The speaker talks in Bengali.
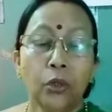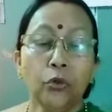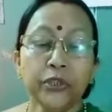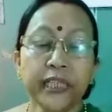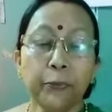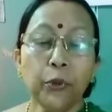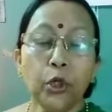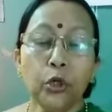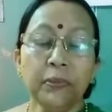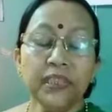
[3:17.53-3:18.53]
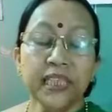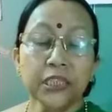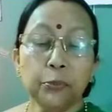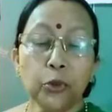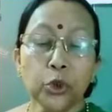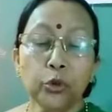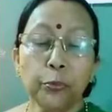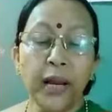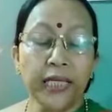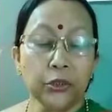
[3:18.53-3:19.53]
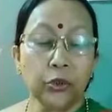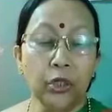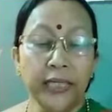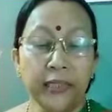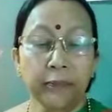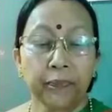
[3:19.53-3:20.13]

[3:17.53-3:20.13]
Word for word: লুটিয়ে পড়ল মিসেস বসুর পায়ের তলে